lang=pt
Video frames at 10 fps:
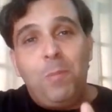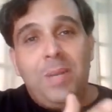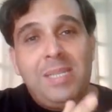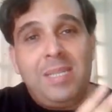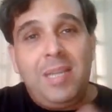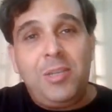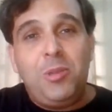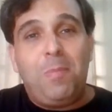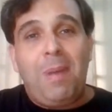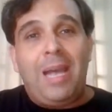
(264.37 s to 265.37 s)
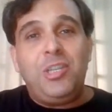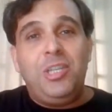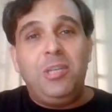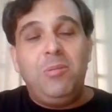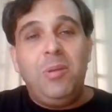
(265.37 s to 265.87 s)
do presidente do
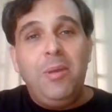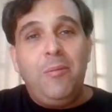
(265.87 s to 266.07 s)
partido